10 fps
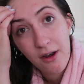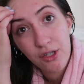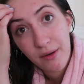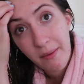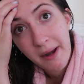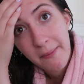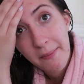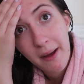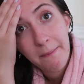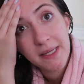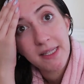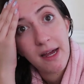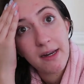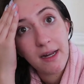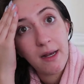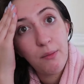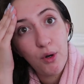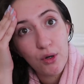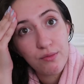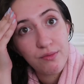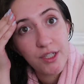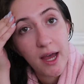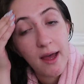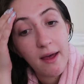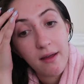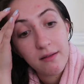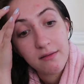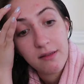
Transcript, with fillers: noche va a empezar el vlog ya